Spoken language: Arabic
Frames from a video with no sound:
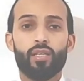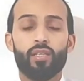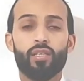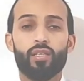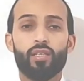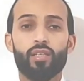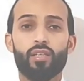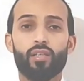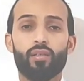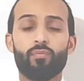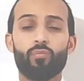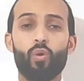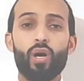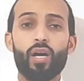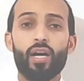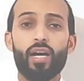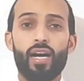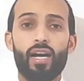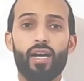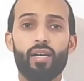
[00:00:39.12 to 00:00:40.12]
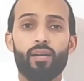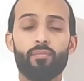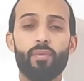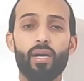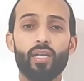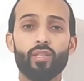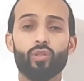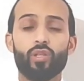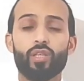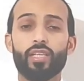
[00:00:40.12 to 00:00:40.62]
آه، موقعة
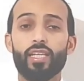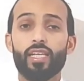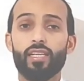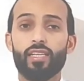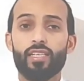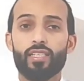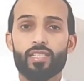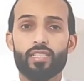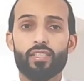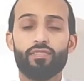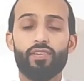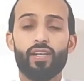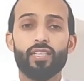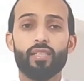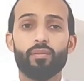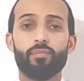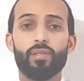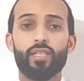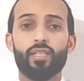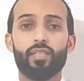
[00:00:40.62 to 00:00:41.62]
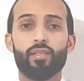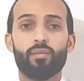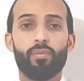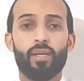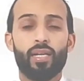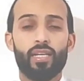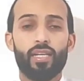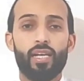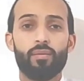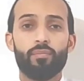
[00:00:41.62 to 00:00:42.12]
مع تركيا للاستفادة من
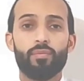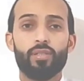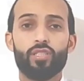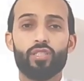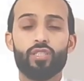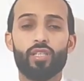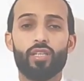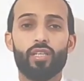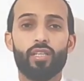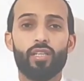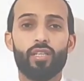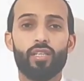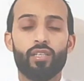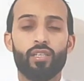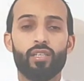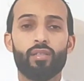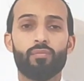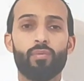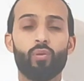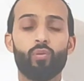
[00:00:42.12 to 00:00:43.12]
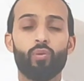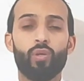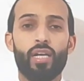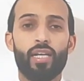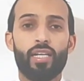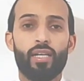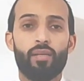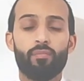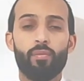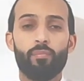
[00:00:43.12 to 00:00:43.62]
برنامج آه،
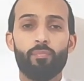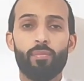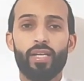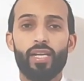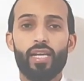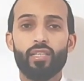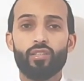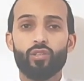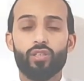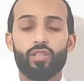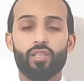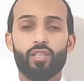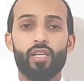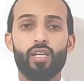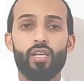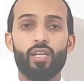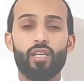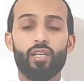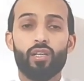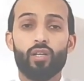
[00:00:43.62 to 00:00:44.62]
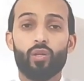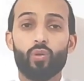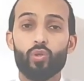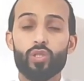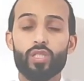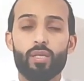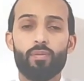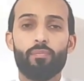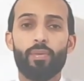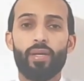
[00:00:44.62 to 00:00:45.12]
مولانا من بيناتهم
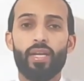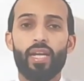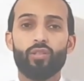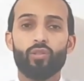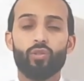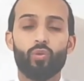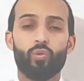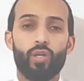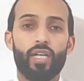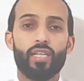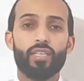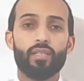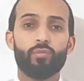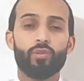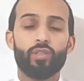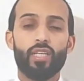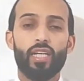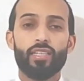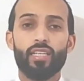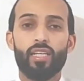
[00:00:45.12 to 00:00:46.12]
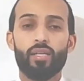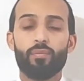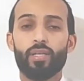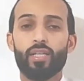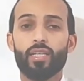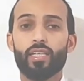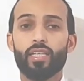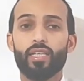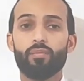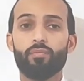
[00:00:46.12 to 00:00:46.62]
روسيا من بيناتهم الولايات المتحدة
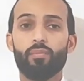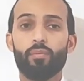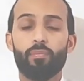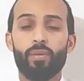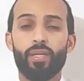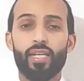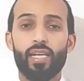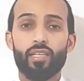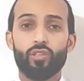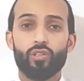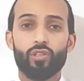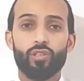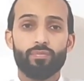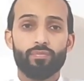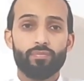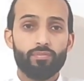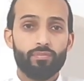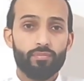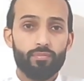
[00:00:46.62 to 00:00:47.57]
الأمريكية من بيناتهم